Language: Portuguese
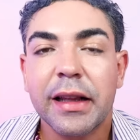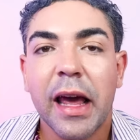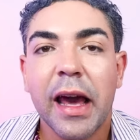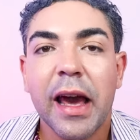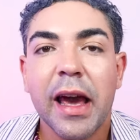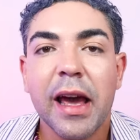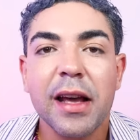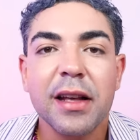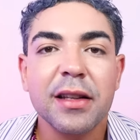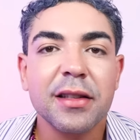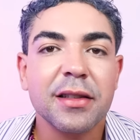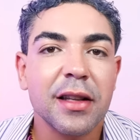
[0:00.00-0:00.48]

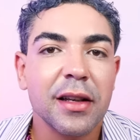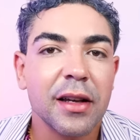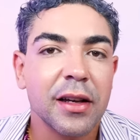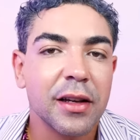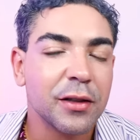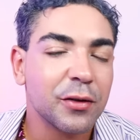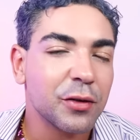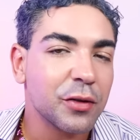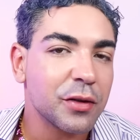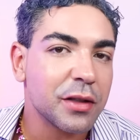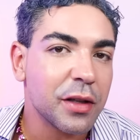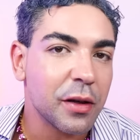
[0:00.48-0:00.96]
Três
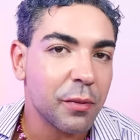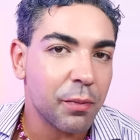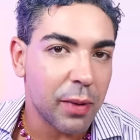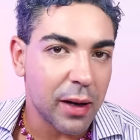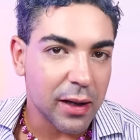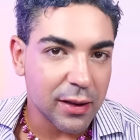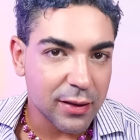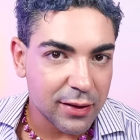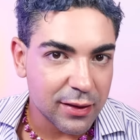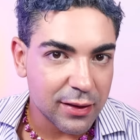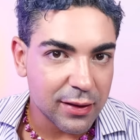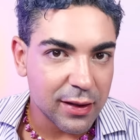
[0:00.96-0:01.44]
anos se
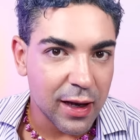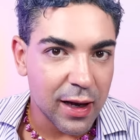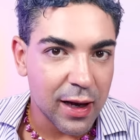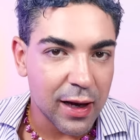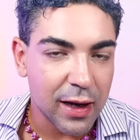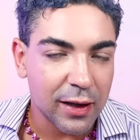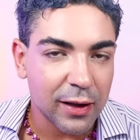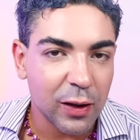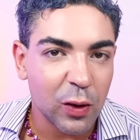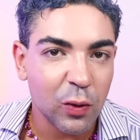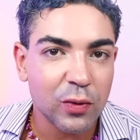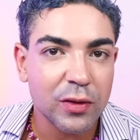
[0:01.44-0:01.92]

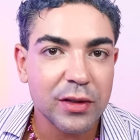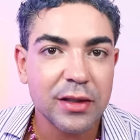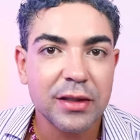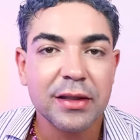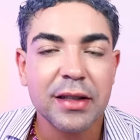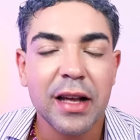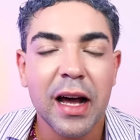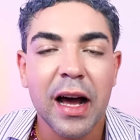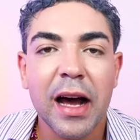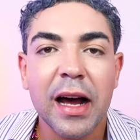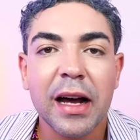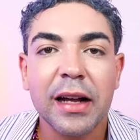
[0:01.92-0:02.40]
passaram,
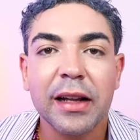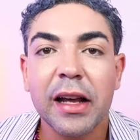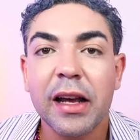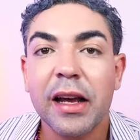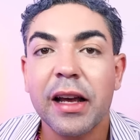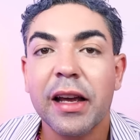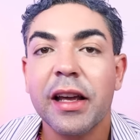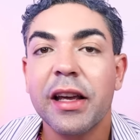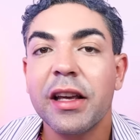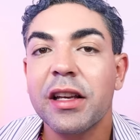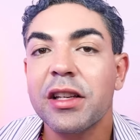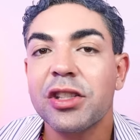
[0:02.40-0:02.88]

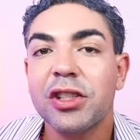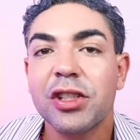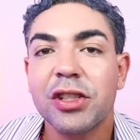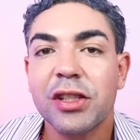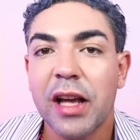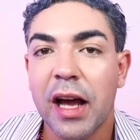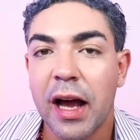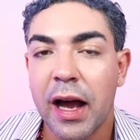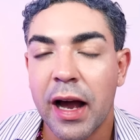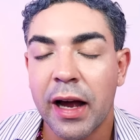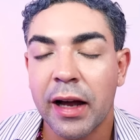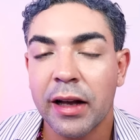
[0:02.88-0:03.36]
Sarah e
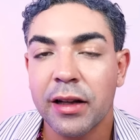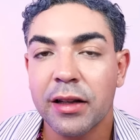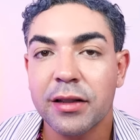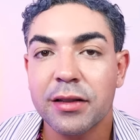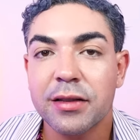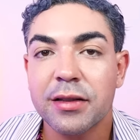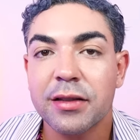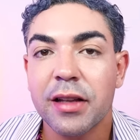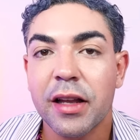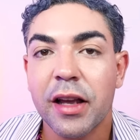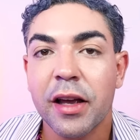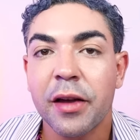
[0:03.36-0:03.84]

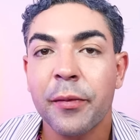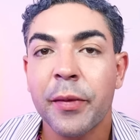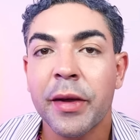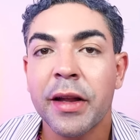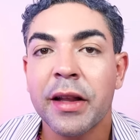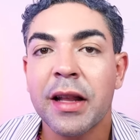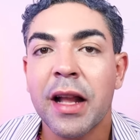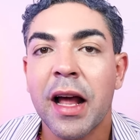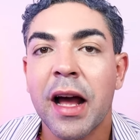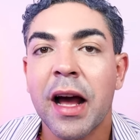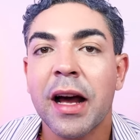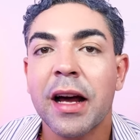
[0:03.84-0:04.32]
Charles
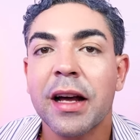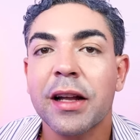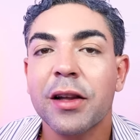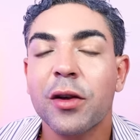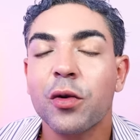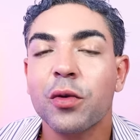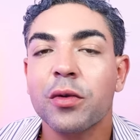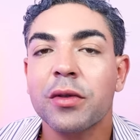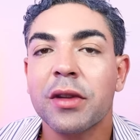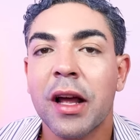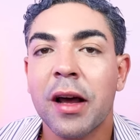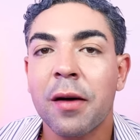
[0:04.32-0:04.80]

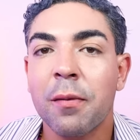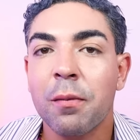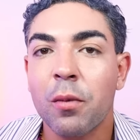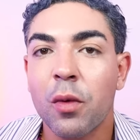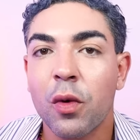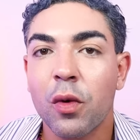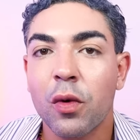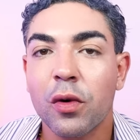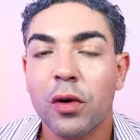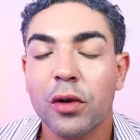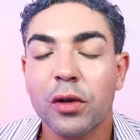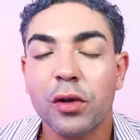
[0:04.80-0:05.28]
terminaram o
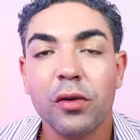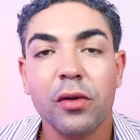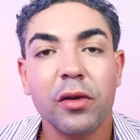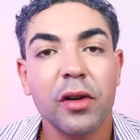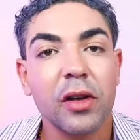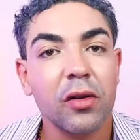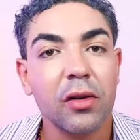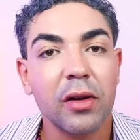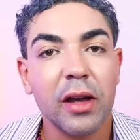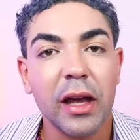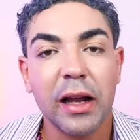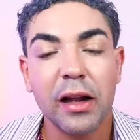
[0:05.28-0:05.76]
namoro
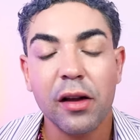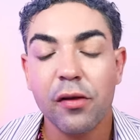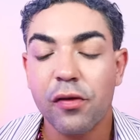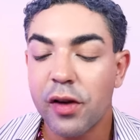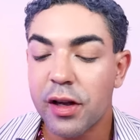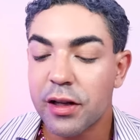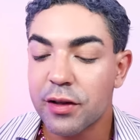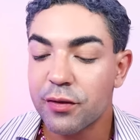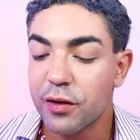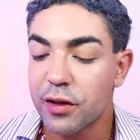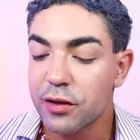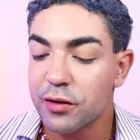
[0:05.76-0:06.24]
e o que ele
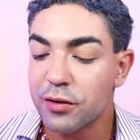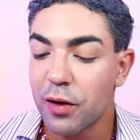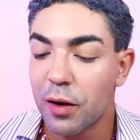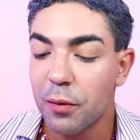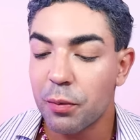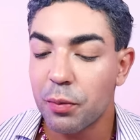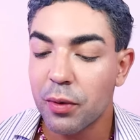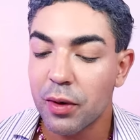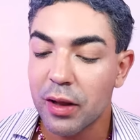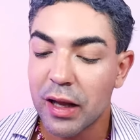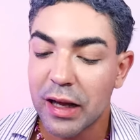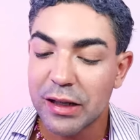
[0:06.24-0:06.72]
fez foi só
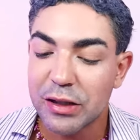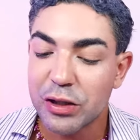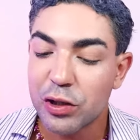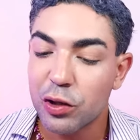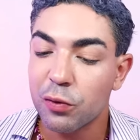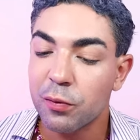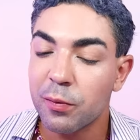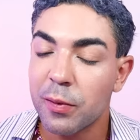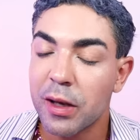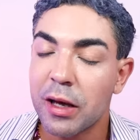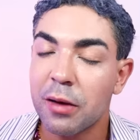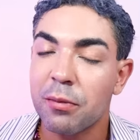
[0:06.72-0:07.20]
pular de
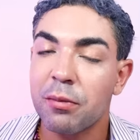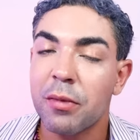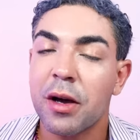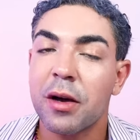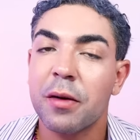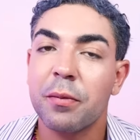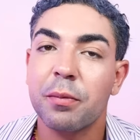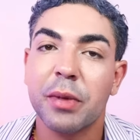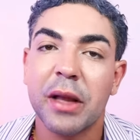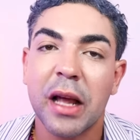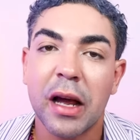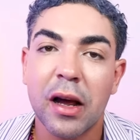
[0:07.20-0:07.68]
uma
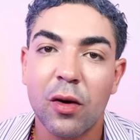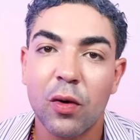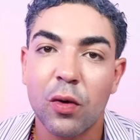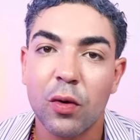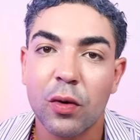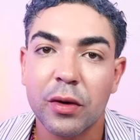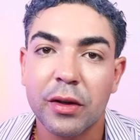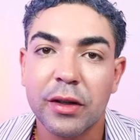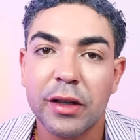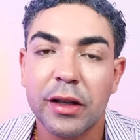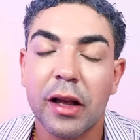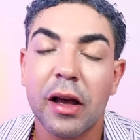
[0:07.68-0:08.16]
irmã para
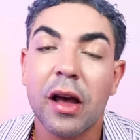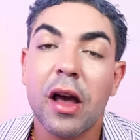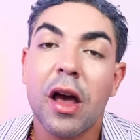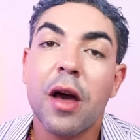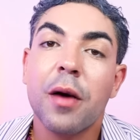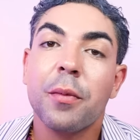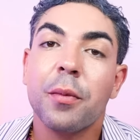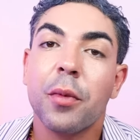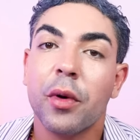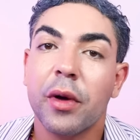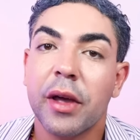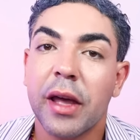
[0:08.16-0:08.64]
outra,
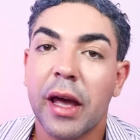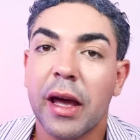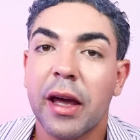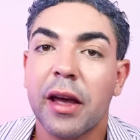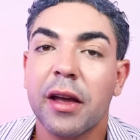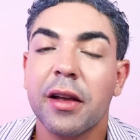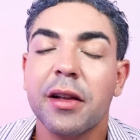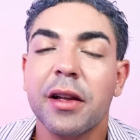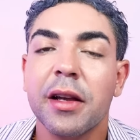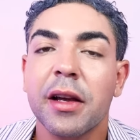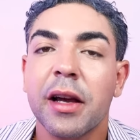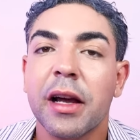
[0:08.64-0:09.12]
porque
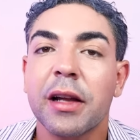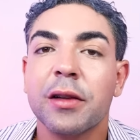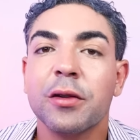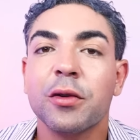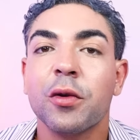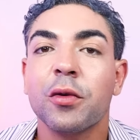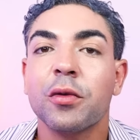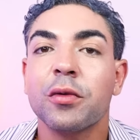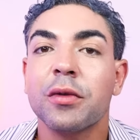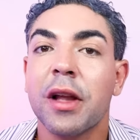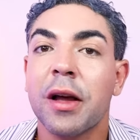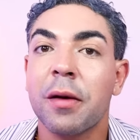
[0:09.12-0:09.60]
aí ele
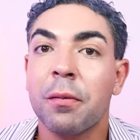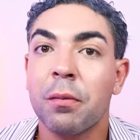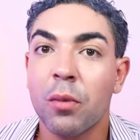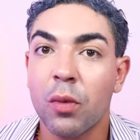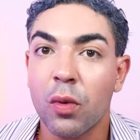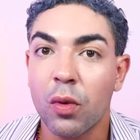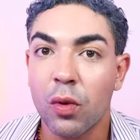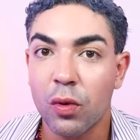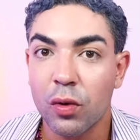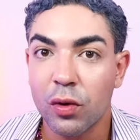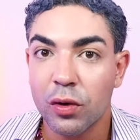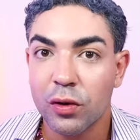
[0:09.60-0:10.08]
engatou um
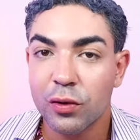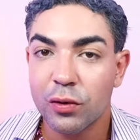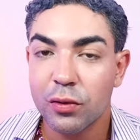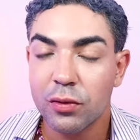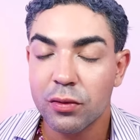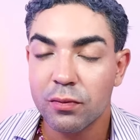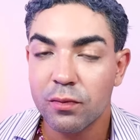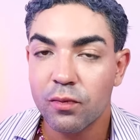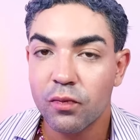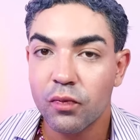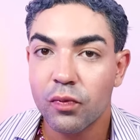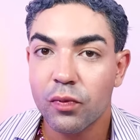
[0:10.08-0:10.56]

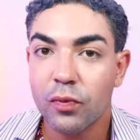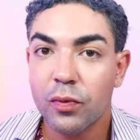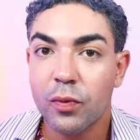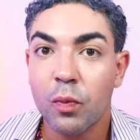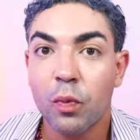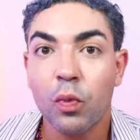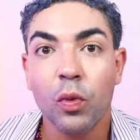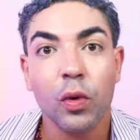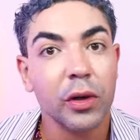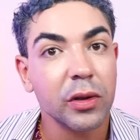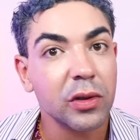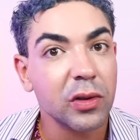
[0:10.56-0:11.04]
namoro
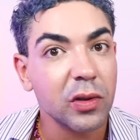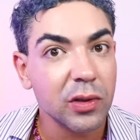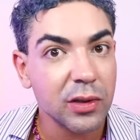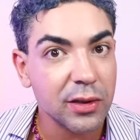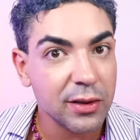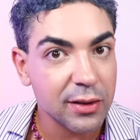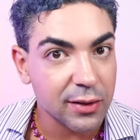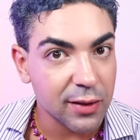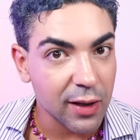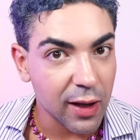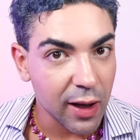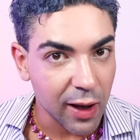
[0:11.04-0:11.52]
muito
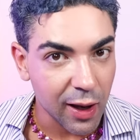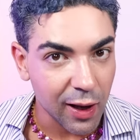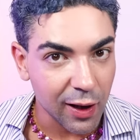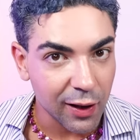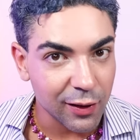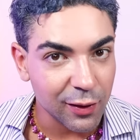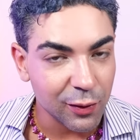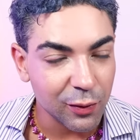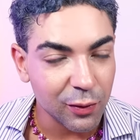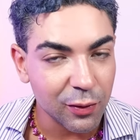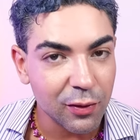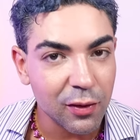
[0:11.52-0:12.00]

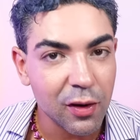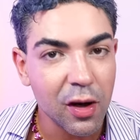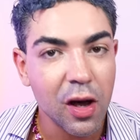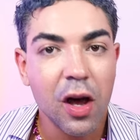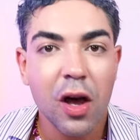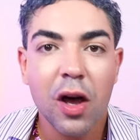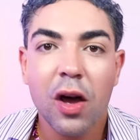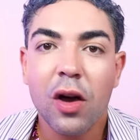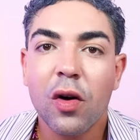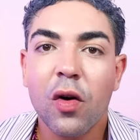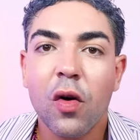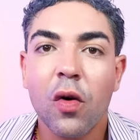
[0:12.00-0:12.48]
sério
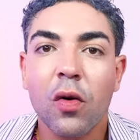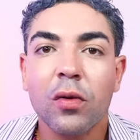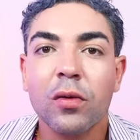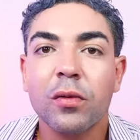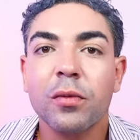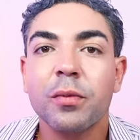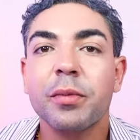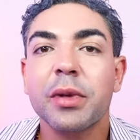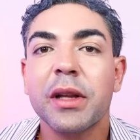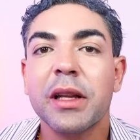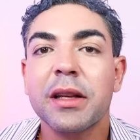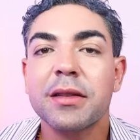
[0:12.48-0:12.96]

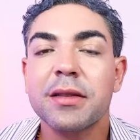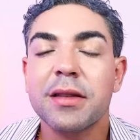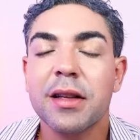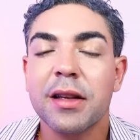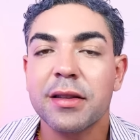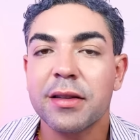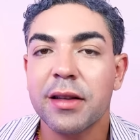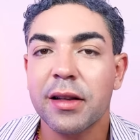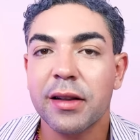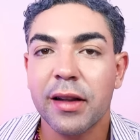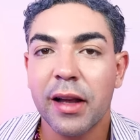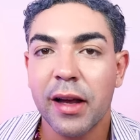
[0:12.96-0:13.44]
com
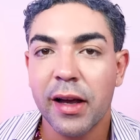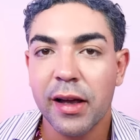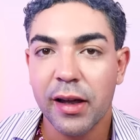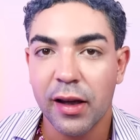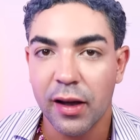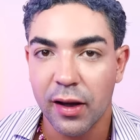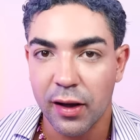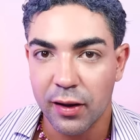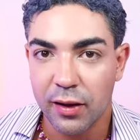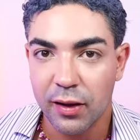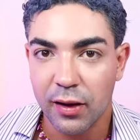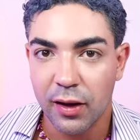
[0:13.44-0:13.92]
Princesa
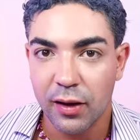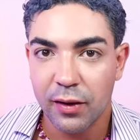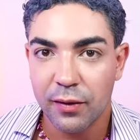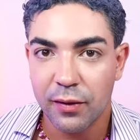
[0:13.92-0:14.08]
Diana.